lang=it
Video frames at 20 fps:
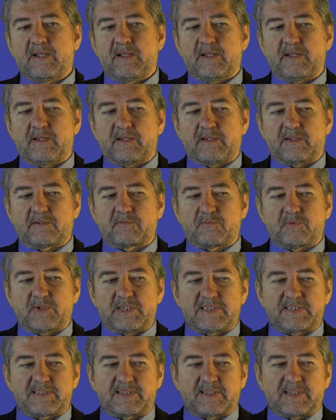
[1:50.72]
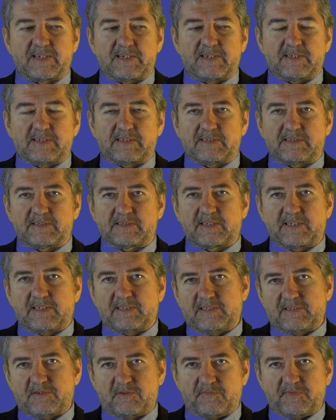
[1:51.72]
Eh, questa che
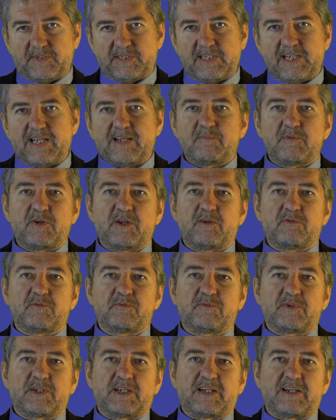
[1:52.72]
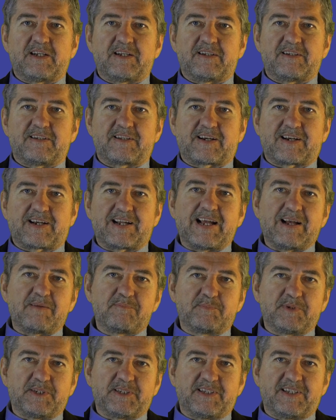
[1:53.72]
adesso vediamo è una
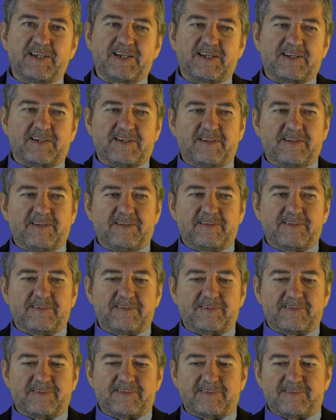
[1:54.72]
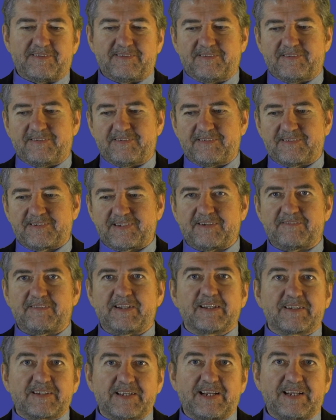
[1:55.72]
rapida... Uh,
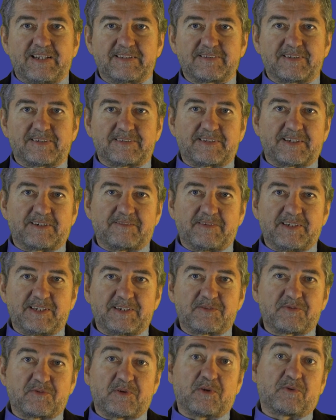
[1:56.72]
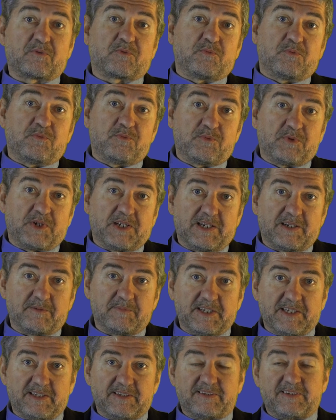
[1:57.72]
cavalcata attraverso alcuni
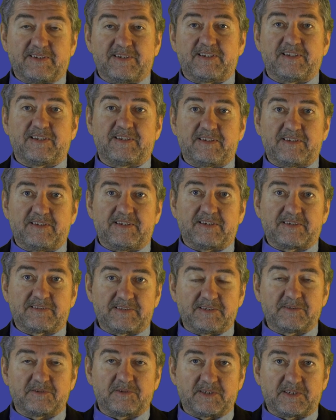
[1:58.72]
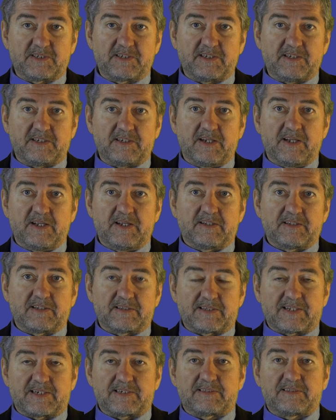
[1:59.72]
elementi, le, gli articoli che
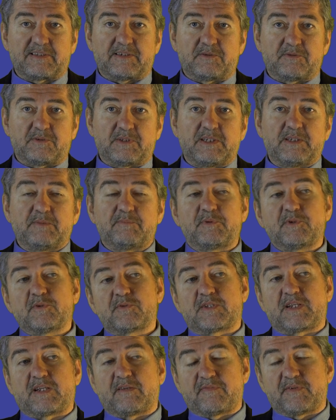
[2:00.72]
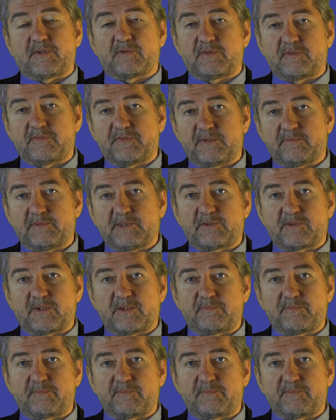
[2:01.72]
trattano dell'ipnosi, che fanno riferimento